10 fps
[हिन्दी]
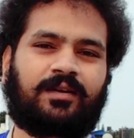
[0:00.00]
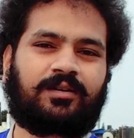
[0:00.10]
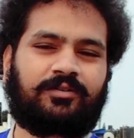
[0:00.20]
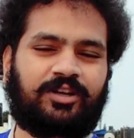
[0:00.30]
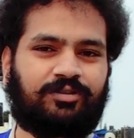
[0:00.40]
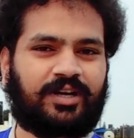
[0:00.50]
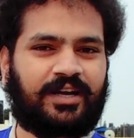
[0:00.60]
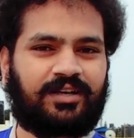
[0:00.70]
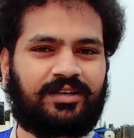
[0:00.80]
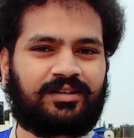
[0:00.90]
वैन यू
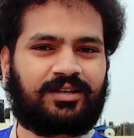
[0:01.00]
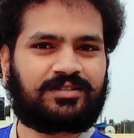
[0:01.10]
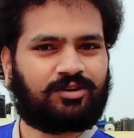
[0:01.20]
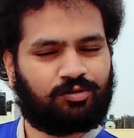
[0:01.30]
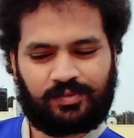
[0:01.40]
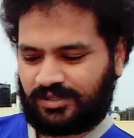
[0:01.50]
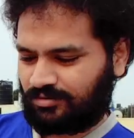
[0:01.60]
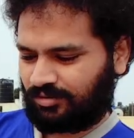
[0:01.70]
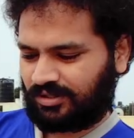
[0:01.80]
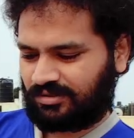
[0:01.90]
राइडिंग डस्ट
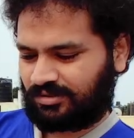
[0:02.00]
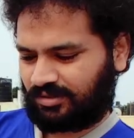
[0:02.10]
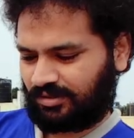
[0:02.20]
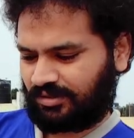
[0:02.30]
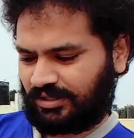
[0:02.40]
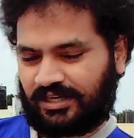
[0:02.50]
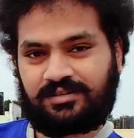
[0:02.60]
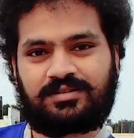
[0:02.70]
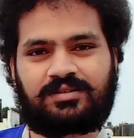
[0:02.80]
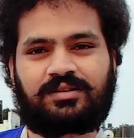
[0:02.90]
अकुमलेट्स ऑन दिस
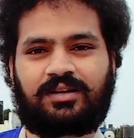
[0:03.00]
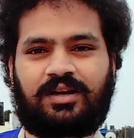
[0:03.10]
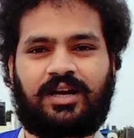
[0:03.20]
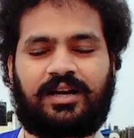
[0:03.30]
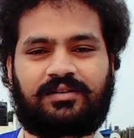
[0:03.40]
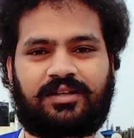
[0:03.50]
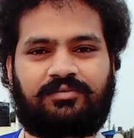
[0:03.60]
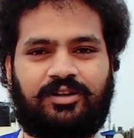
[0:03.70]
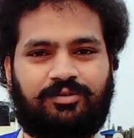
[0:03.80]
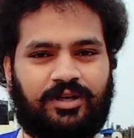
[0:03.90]
लेंस एंड
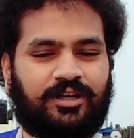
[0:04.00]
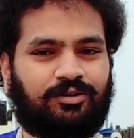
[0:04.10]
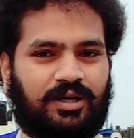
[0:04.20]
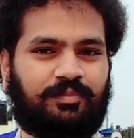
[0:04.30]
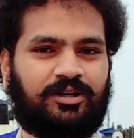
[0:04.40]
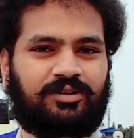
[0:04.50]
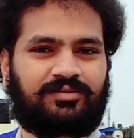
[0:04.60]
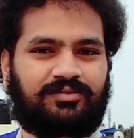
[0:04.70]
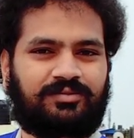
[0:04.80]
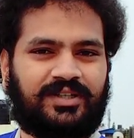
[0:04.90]
देन वैन यू ट्राई टू रब इट
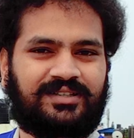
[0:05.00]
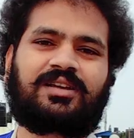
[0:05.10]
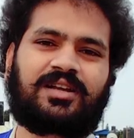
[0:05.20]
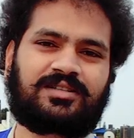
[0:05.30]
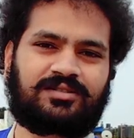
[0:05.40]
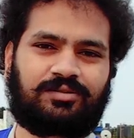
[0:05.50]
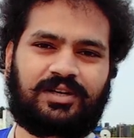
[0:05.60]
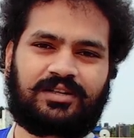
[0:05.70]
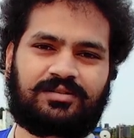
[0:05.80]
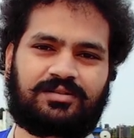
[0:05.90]
ऑफ इट क्रैशेस
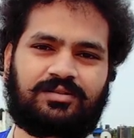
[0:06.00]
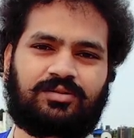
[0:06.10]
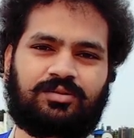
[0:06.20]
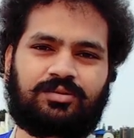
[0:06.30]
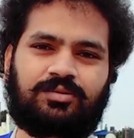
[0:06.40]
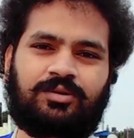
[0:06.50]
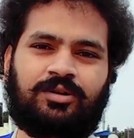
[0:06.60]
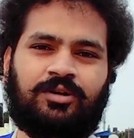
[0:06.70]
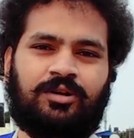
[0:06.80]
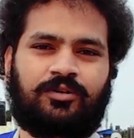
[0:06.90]
योर लेंस तो
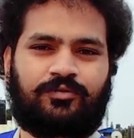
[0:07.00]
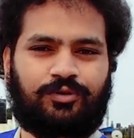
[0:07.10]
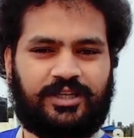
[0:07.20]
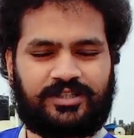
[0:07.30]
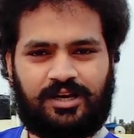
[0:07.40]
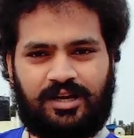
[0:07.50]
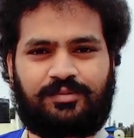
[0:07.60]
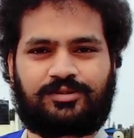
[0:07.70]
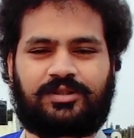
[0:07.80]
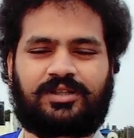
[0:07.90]
फुटेज
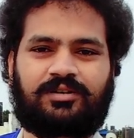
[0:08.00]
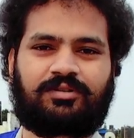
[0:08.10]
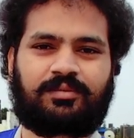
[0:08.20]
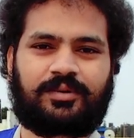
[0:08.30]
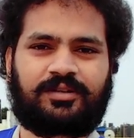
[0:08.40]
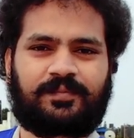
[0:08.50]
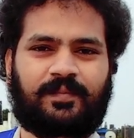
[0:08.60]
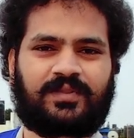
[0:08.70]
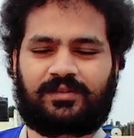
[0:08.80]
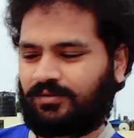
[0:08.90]
ख़राब हो जाता है वहाँ पे
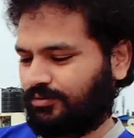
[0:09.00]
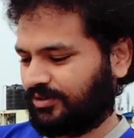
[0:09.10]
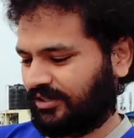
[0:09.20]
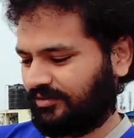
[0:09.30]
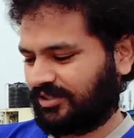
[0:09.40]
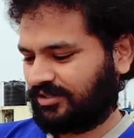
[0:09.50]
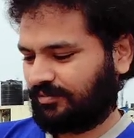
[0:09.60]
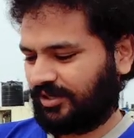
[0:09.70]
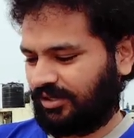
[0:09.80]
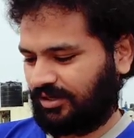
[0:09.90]
तो उसकी वजह
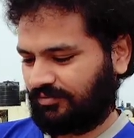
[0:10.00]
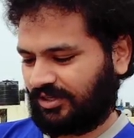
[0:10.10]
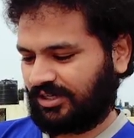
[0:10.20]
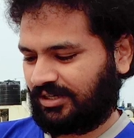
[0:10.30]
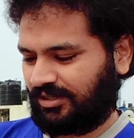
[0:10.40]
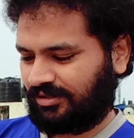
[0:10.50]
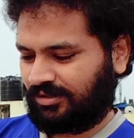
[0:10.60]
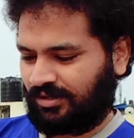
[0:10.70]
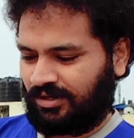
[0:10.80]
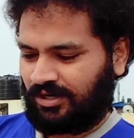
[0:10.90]
से मैंने ये वाला लिया
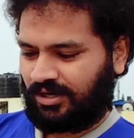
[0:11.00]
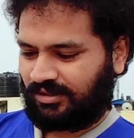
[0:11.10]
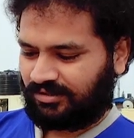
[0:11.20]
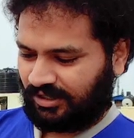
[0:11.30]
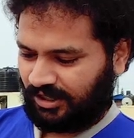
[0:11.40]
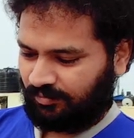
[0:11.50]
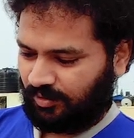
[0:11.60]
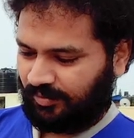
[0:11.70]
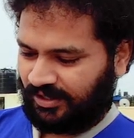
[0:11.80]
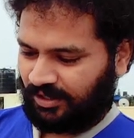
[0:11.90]
एंड स्क्रीन
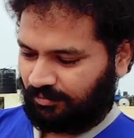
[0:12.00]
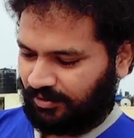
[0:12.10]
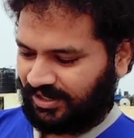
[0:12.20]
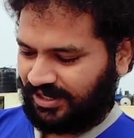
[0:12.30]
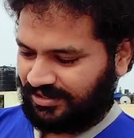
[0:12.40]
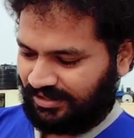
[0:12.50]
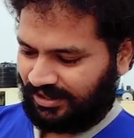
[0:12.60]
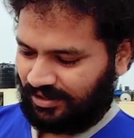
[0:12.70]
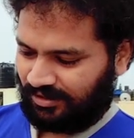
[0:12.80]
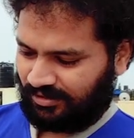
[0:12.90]
पे भी टेम्पर ग्लास
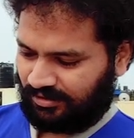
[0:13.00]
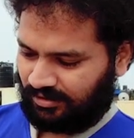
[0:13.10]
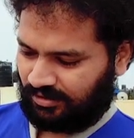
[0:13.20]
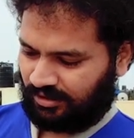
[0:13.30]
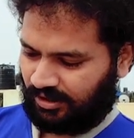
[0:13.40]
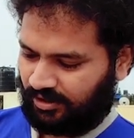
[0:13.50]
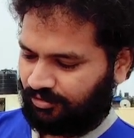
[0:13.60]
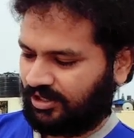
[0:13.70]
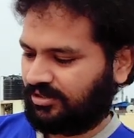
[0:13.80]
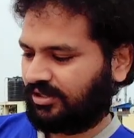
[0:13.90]
लिया है एंड
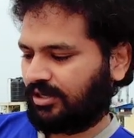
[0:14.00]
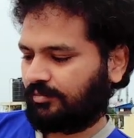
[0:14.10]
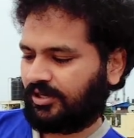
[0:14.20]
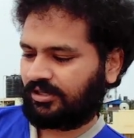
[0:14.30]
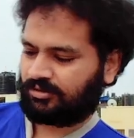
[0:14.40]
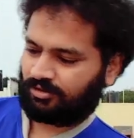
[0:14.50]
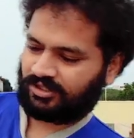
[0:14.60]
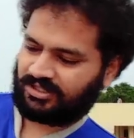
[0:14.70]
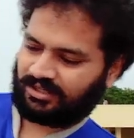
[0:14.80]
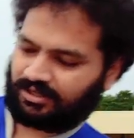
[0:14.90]
यू कैन सी यहाँ पे एक
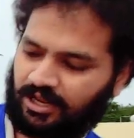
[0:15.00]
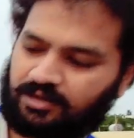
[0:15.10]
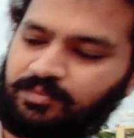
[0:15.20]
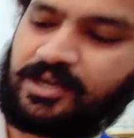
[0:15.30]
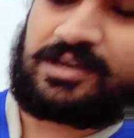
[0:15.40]
छोटा सा क्रैक भी